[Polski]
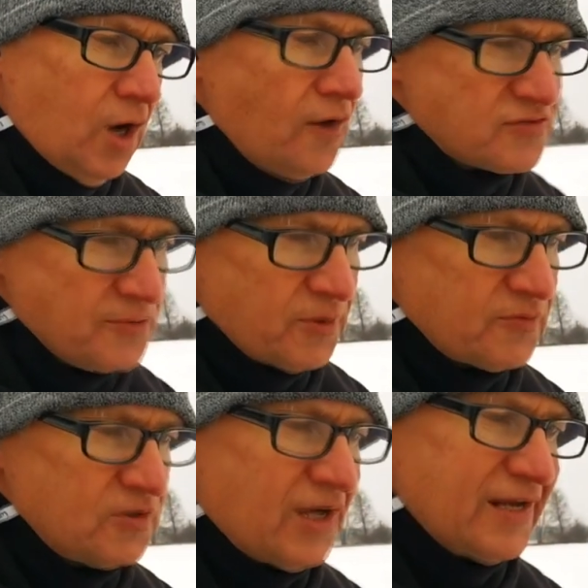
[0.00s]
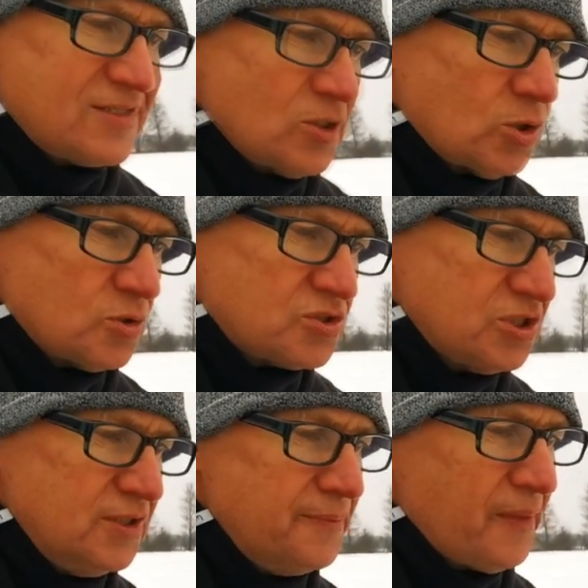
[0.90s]
owszem podwójny, ale nieco
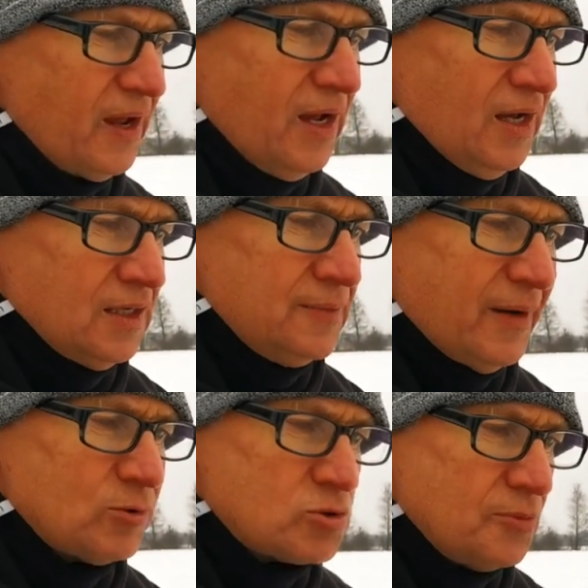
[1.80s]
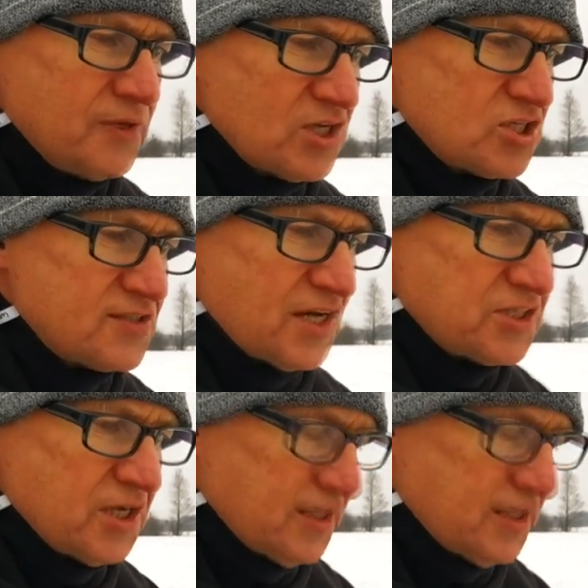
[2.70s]
krótszy i ma dużo mniejszy zasięg.